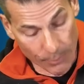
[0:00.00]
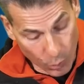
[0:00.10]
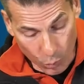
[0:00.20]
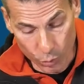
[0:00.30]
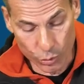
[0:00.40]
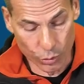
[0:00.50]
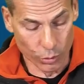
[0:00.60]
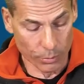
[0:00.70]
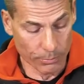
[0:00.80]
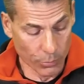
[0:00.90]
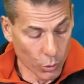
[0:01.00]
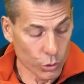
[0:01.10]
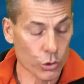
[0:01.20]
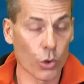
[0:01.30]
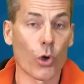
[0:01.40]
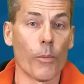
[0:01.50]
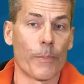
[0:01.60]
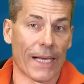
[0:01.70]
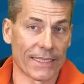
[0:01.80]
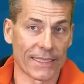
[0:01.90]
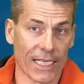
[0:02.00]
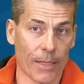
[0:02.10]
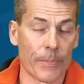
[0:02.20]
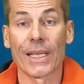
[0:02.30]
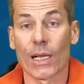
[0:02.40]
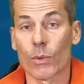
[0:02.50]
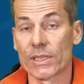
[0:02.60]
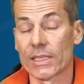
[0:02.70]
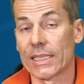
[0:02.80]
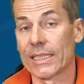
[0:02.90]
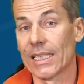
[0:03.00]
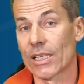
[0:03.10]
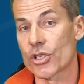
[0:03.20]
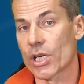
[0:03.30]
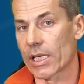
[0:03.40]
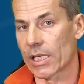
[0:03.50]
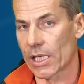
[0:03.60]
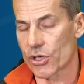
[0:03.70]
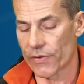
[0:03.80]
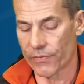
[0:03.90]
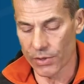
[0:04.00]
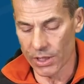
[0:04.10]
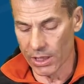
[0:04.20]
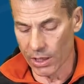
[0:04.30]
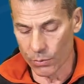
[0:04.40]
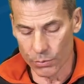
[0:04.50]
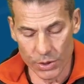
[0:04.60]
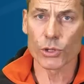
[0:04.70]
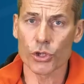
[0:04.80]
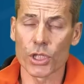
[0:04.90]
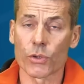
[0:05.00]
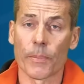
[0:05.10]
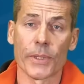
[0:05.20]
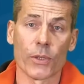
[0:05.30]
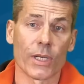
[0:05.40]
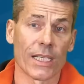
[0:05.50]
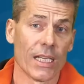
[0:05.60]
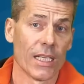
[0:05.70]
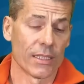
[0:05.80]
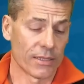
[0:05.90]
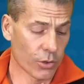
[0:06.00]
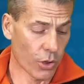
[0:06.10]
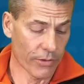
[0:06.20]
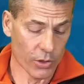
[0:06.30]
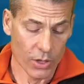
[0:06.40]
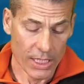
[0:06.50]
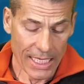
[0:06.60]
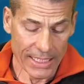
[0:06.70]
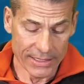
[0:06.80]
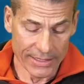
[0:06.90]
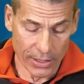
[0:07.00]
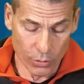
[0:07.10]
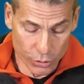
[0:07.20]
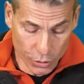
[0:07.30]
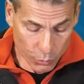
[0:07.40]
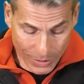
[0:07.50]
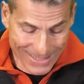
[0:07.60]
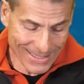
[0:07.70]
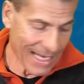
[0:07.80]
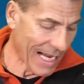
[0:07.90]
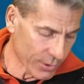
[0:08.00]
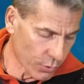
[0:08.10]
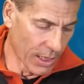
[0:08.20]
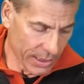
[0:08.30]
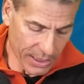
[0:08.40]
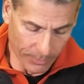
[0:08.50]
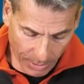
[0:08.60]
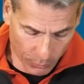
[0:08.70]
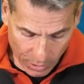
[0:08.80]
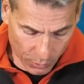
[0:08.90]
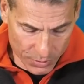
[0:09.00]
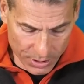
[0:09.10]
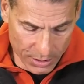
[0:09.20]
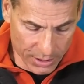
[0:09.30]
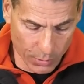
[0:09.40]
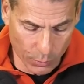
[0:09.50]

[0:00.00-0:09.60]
è molto molto compatta per la quantità di energia che riesce a fornire. 400 Ah si trovano all'interno di una scatola, chiamiamola così, di